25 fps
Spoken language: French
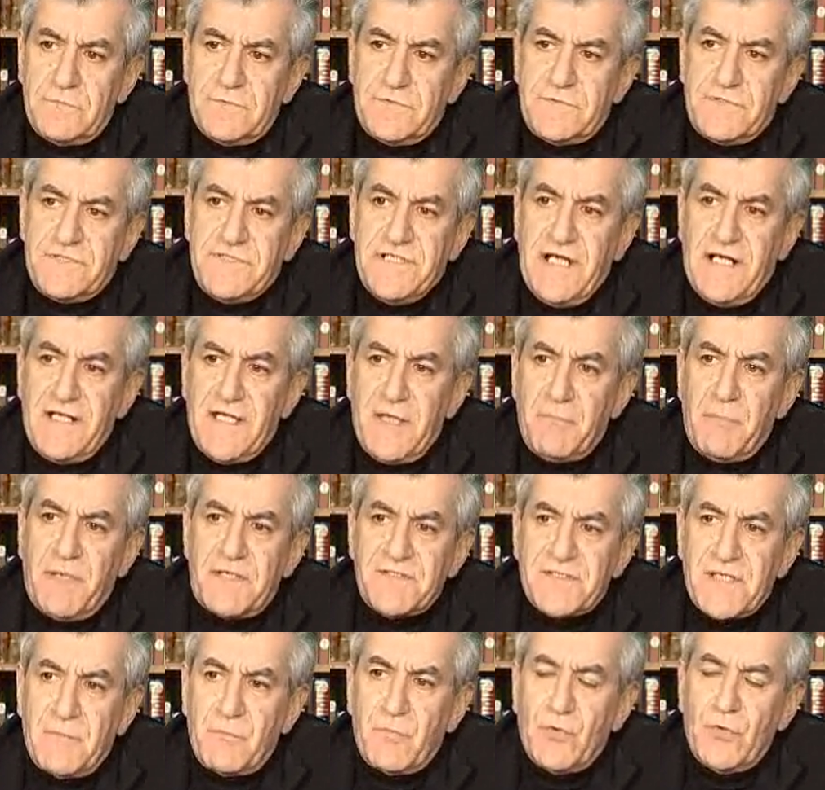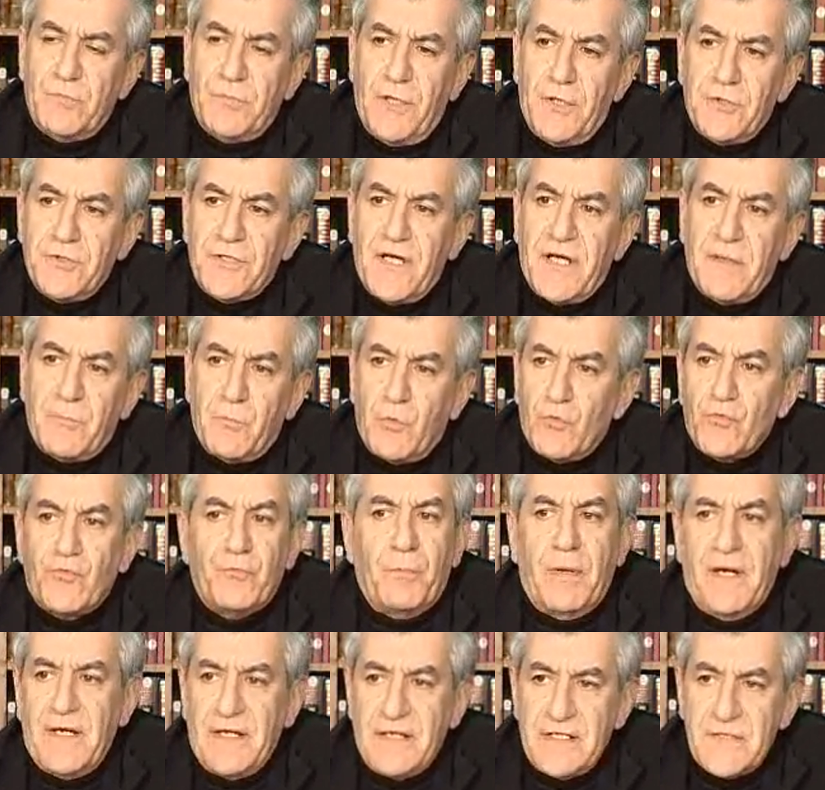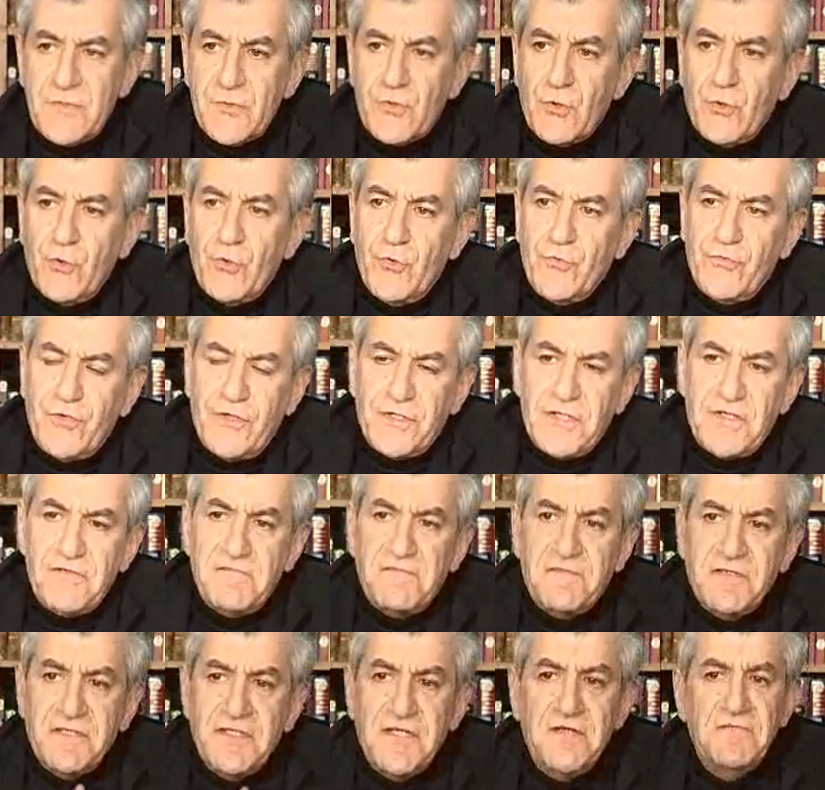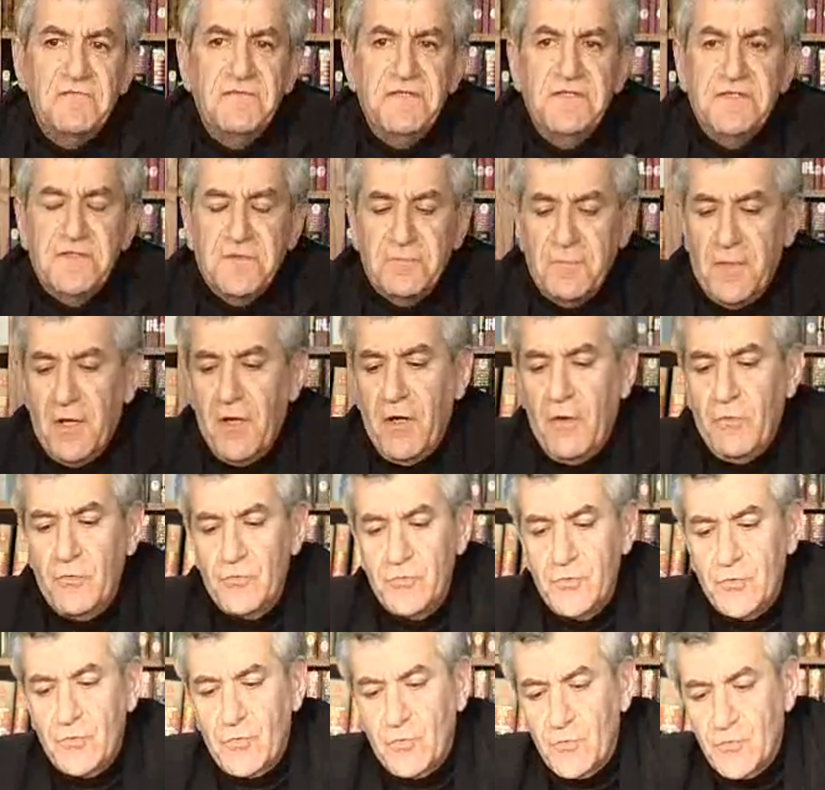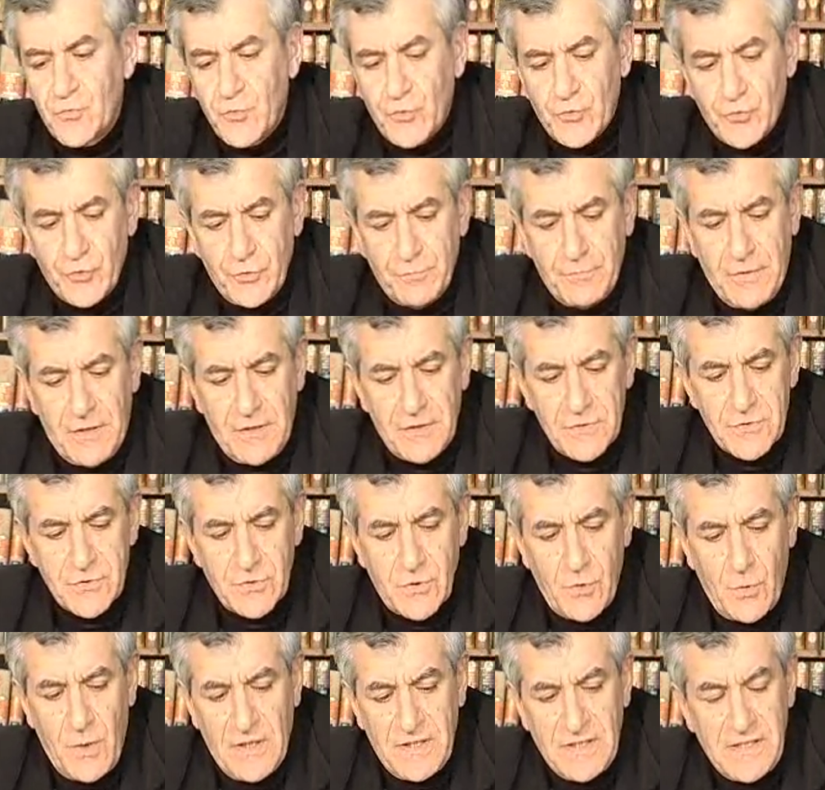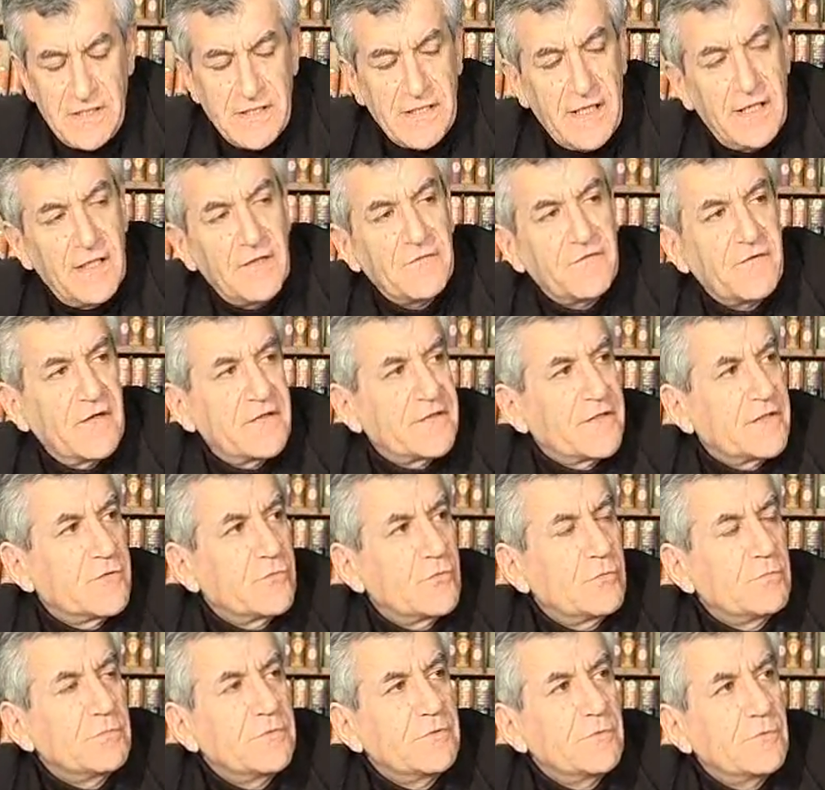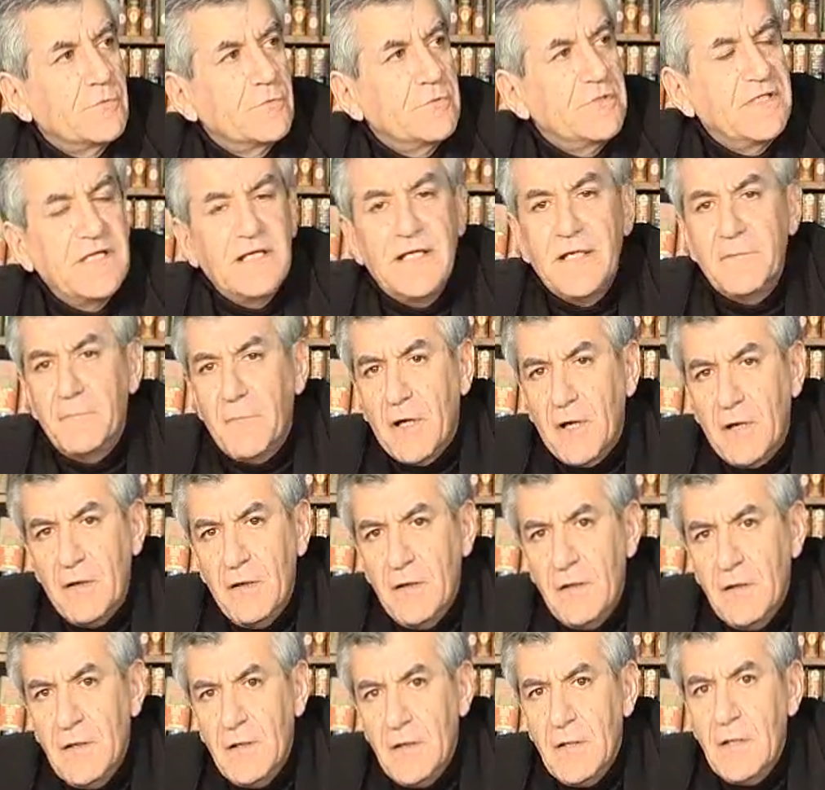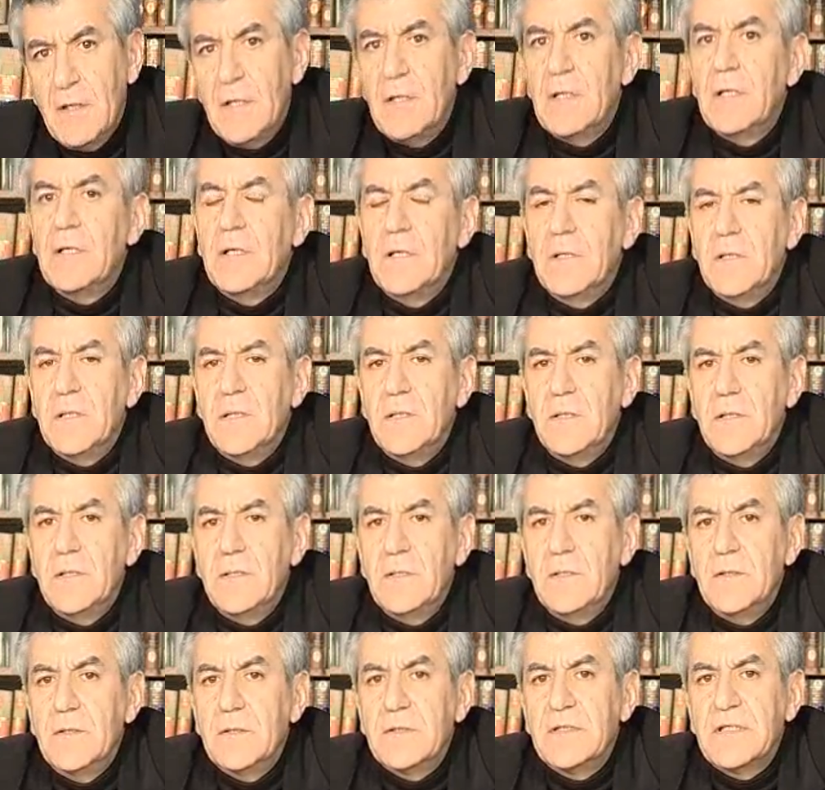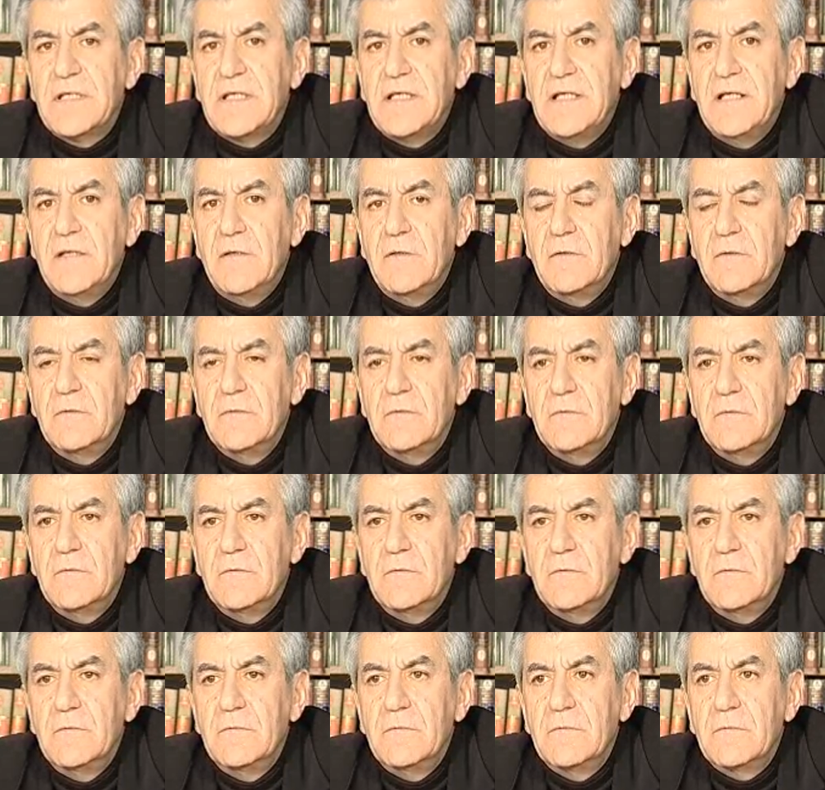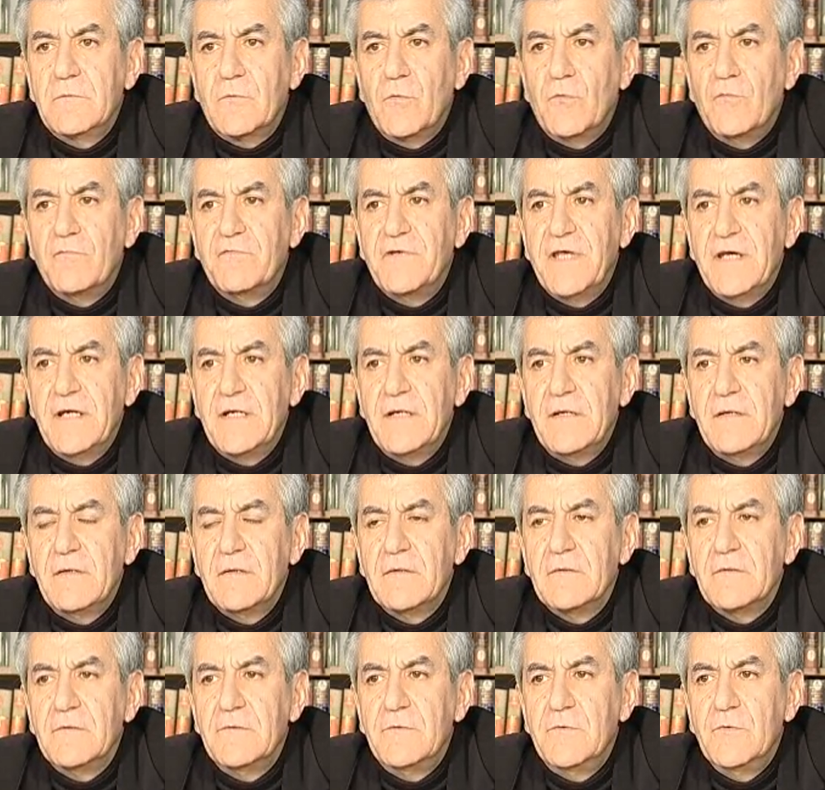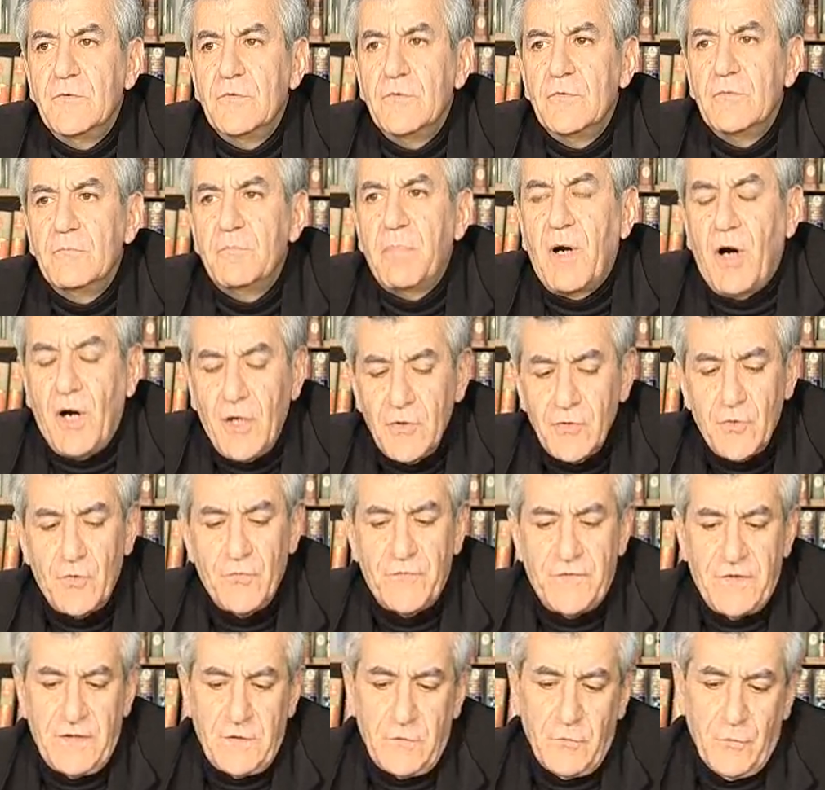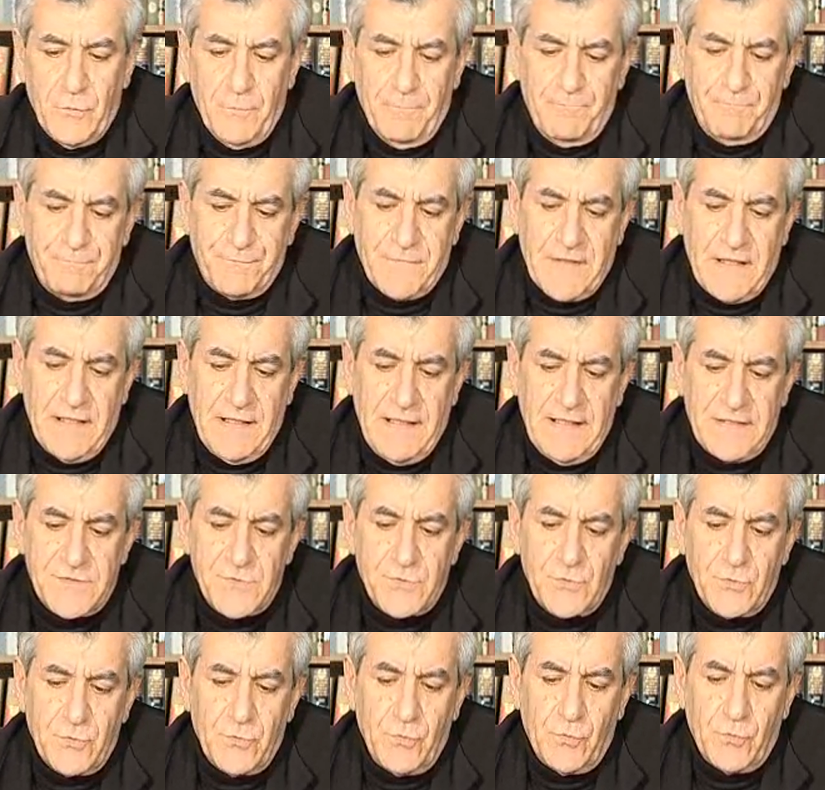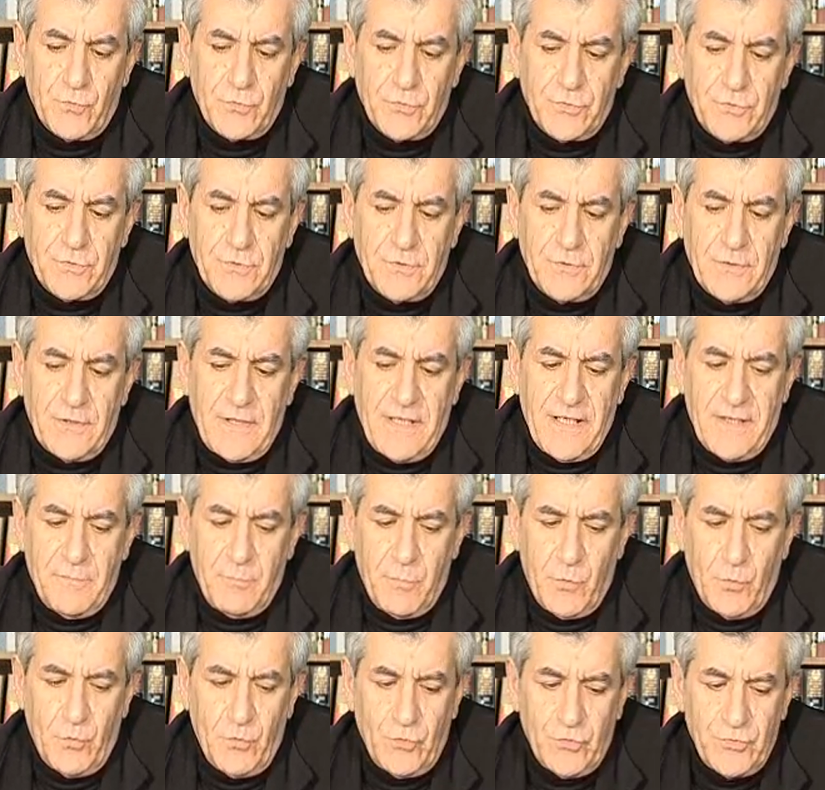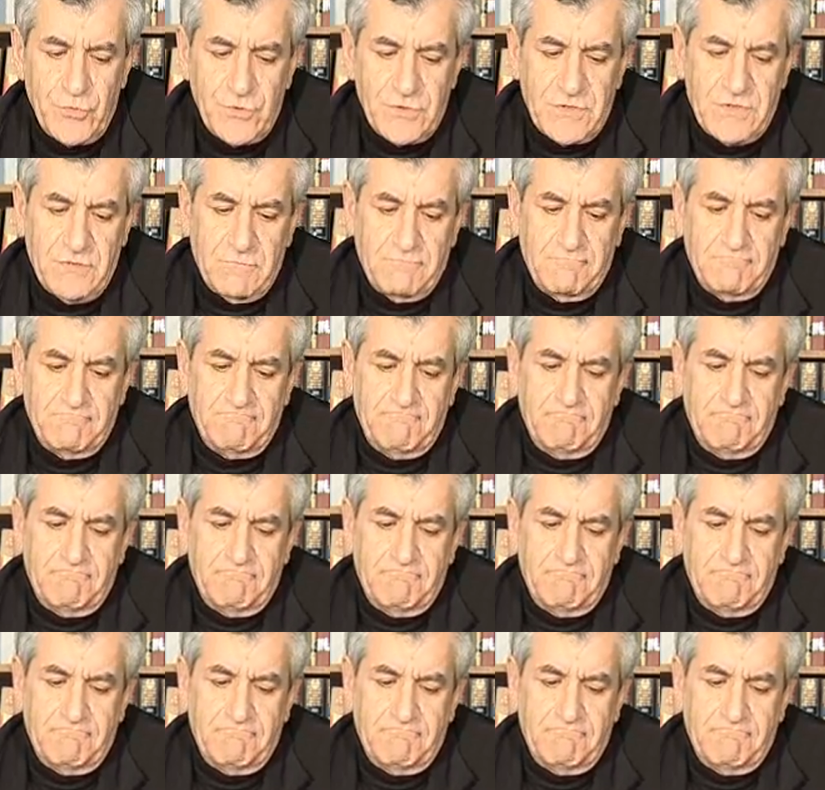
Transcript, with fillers: si elle n'est pas simplement une réponse paresseuse, un effet d'évitement ou de contournement, je crois qu'il y a un certain nombre d'éléments euh, qu'il euh, convient de prendre au sérieux. La seconde réponse